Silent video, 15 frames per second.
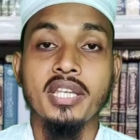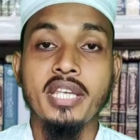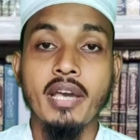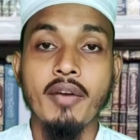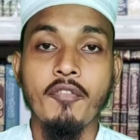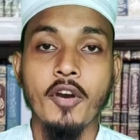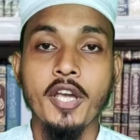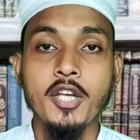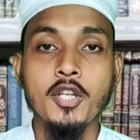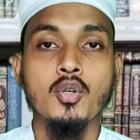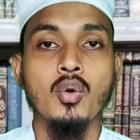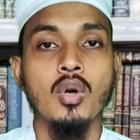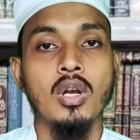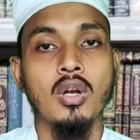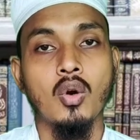ये वही
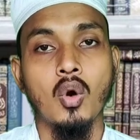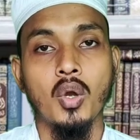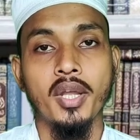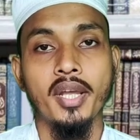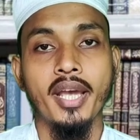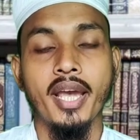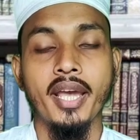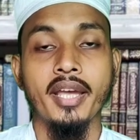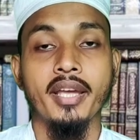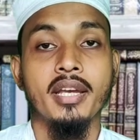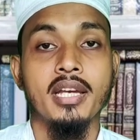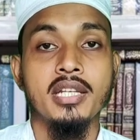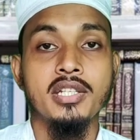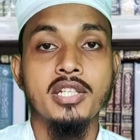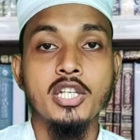चुगलखोरी है
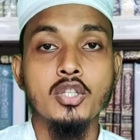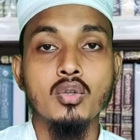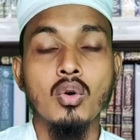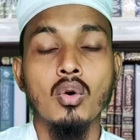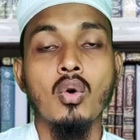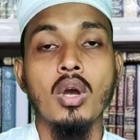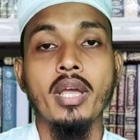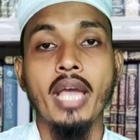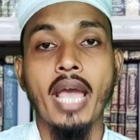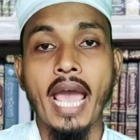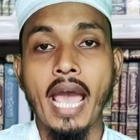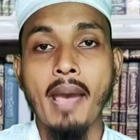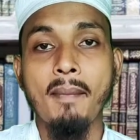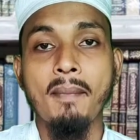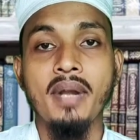जिसको कोई
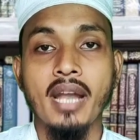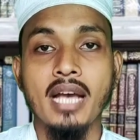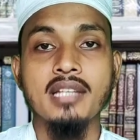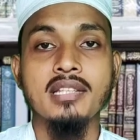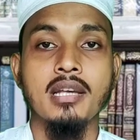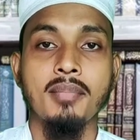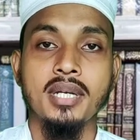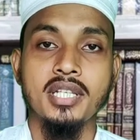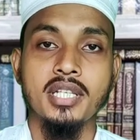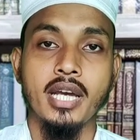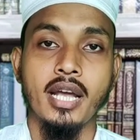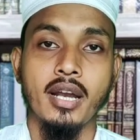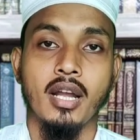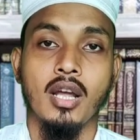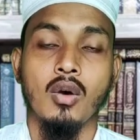ऐब ना
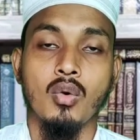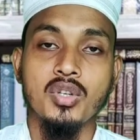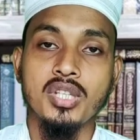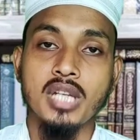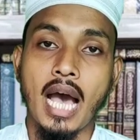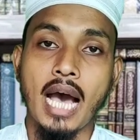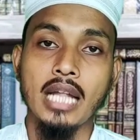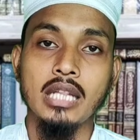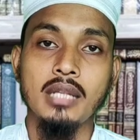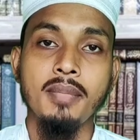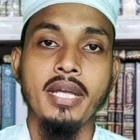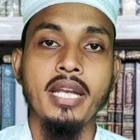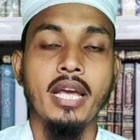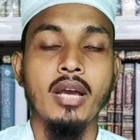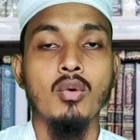समझकर उस
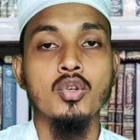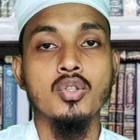आदमी ने